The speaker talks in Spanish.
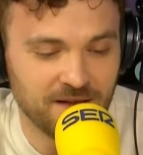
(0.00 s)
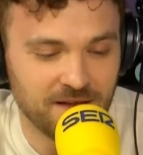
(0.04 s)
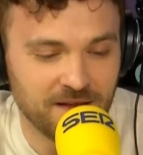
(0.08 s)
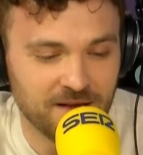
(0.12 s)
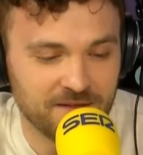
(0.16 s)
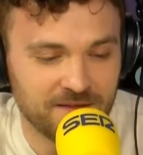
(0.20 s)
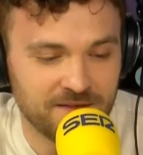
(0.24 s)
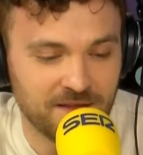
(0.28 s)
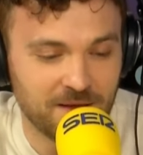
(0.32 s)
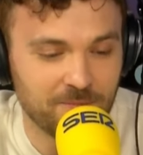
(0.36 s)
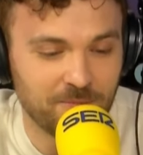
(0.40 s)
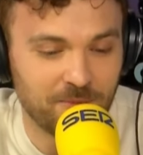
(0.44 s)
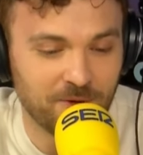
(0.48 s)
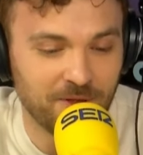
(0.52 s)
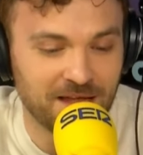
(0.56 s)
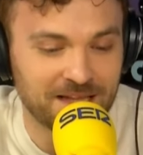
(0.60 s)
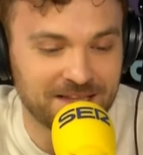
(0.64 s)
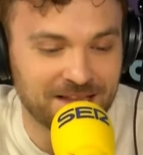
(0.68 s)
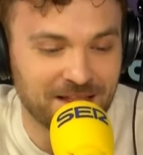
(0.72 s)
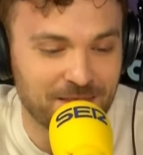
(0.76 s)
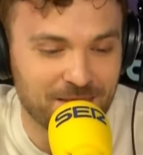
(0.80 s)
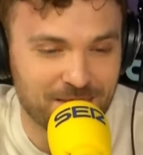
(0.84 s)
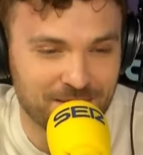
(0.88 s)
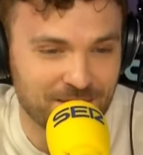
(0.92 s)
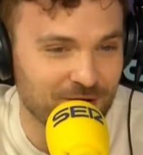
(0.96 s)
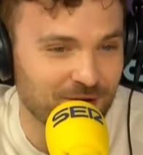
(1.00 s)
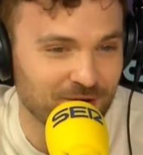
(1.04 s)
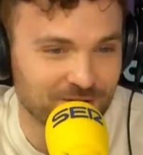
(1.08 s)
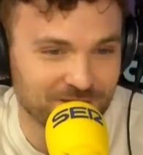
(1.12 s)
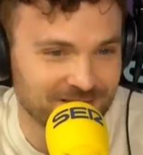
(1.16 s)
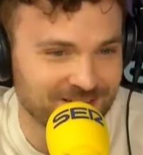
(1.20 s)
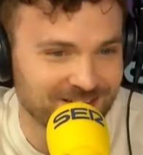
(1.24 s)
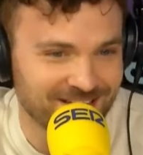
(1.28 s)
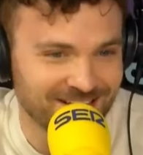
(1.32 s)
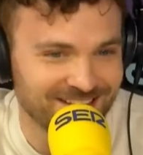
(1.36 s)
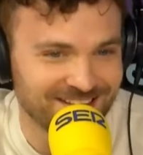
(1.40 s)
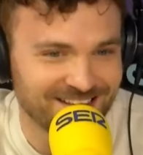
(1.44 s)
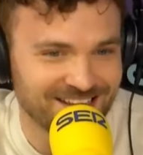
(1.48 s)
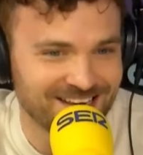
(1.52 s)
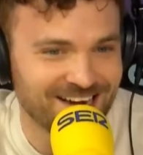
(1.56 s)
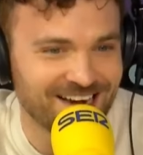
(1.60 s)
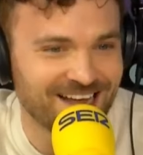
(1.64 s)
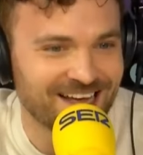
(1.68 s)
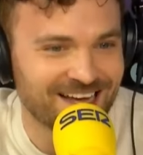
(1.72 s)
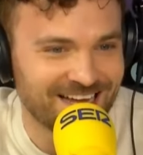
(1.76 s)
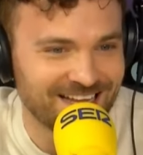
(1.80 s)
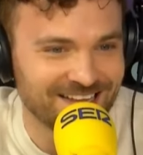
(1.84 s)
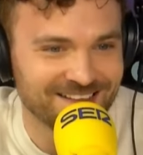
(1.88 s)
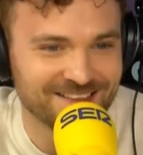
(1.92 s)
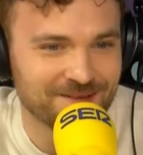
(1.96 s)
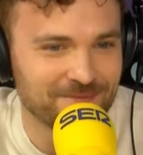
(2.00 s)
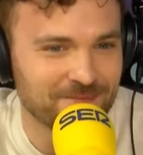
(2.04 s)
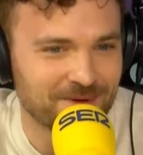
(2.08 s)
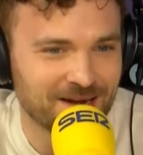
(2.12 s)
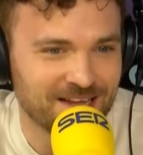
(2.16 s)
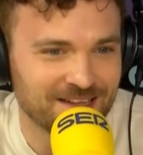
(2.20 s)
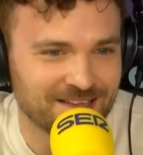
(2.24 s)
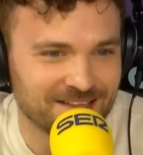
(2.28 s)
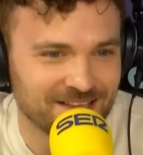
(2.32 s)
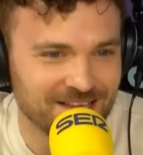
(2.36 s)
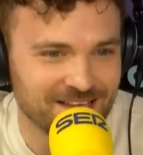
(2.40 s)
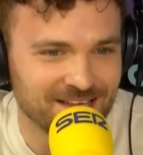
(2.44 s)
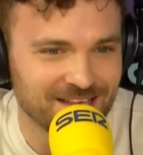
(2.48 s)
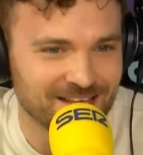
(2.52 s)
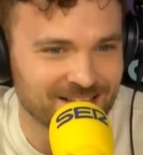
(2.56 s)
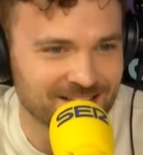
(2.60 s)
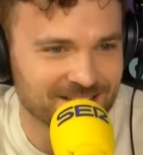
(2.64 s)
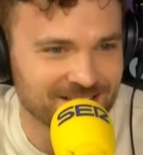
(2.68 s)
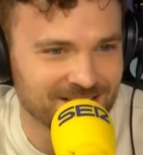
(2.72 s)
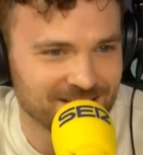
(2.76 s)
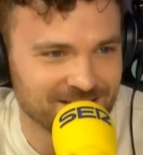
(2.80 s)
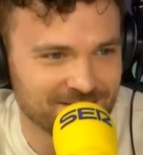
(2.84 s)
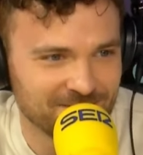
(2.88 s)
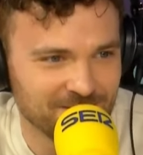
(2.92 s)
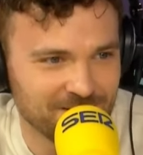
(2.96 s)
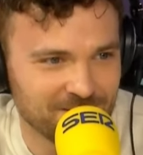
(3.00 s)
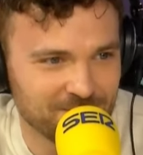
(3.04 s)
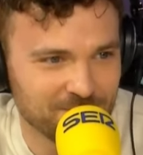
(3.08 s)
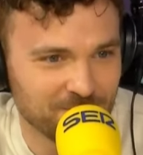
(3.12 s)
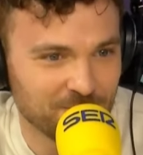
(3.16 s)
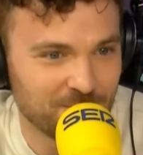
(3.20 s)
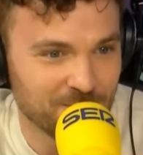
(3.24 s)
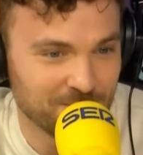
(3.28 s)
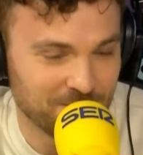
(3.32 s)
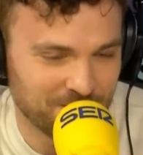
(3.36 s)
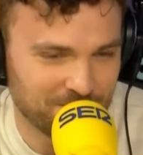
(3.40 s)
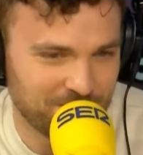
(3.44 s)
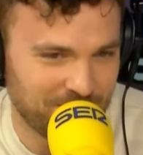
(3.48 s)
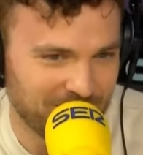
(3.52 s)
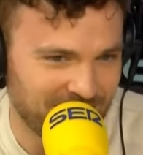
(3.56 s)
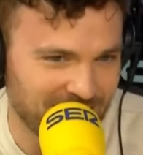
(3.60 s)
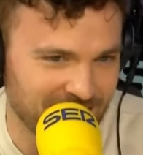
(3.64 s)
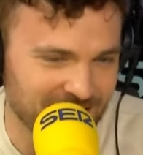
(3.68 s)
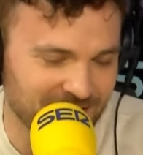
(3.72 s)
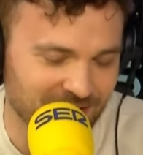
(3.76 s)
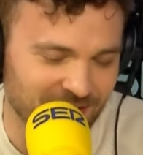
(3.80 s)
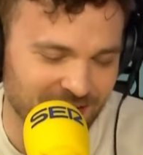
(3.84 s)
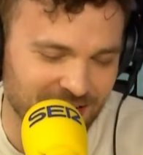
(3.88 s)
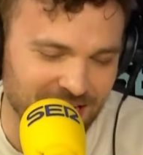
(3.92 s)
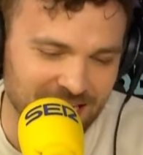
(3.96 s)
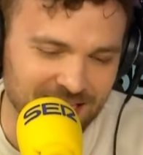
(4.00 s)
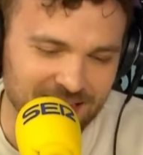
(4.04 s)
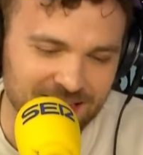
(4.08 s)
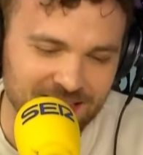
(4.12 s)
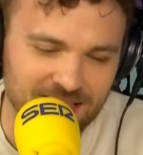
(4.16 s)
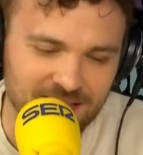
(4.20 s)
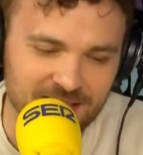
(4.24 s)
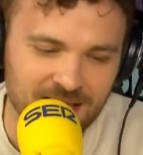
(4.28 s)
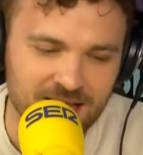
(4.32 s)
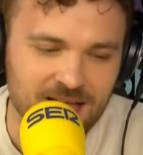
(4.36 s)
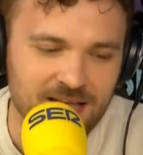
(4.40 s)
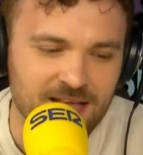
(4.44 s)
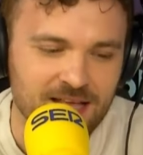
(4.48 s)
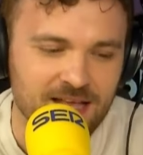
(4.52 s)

El, tiempo de atención que tiene la gente para ti es mucho más pequeño que antes.